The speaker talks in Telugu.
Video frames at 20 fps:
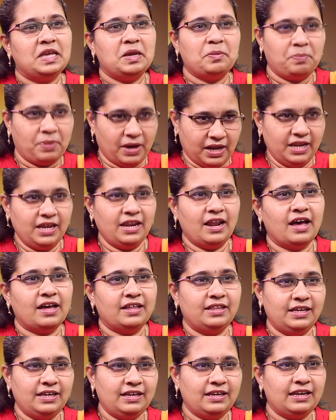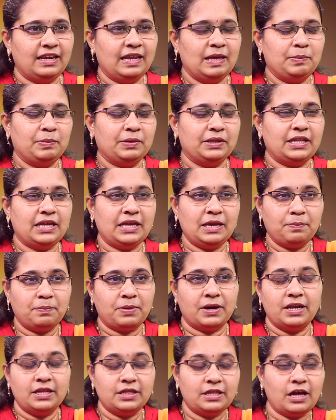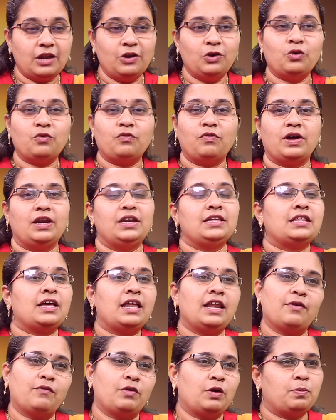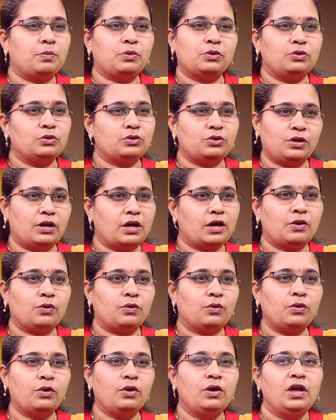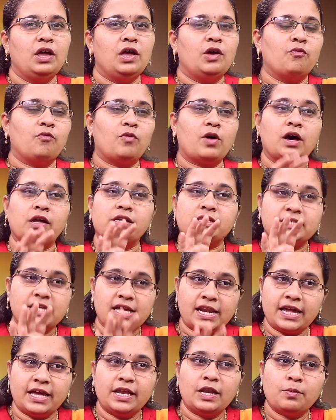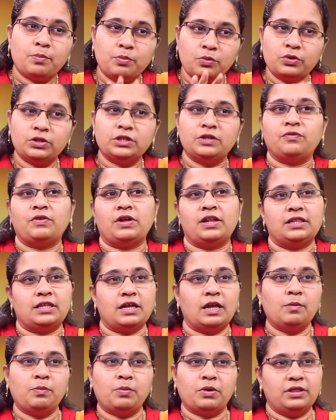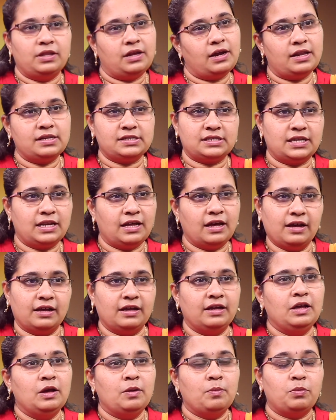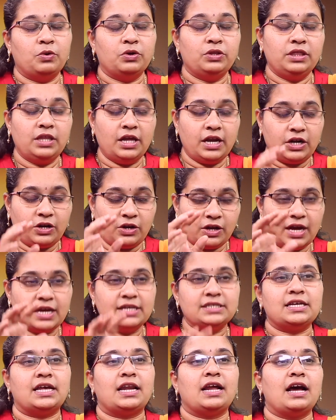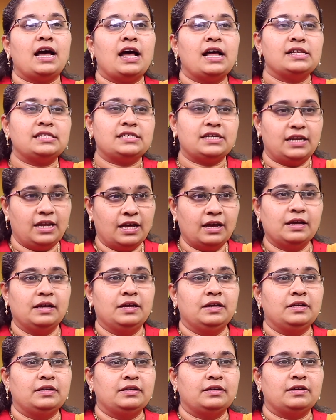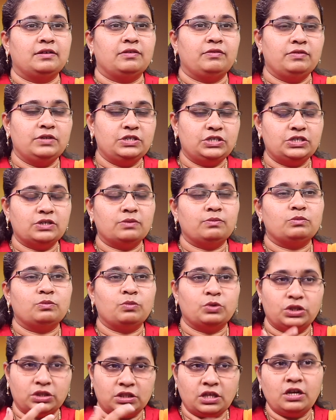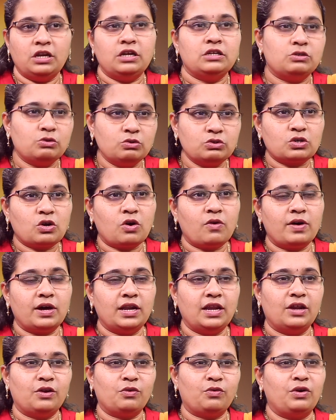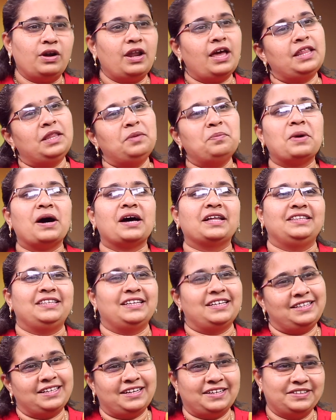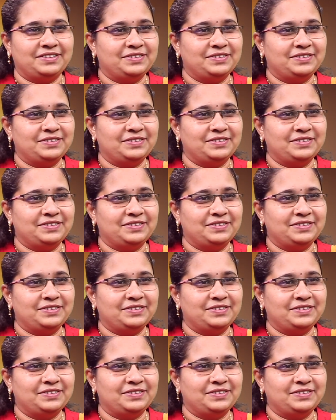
ఈ పని నాది లేకపోతే ఈ పని తాలూకు ఫలితాలు ఎవరు పొందుతున్నారో వారు సరైన పూర్తి ఫలితాలు పొందాల్సిన పొందేట్టుగా జరగాల్సిన విషయం మొత్తం నేను చూసుకోవాలి అనుకుంటే అది బాధ్యత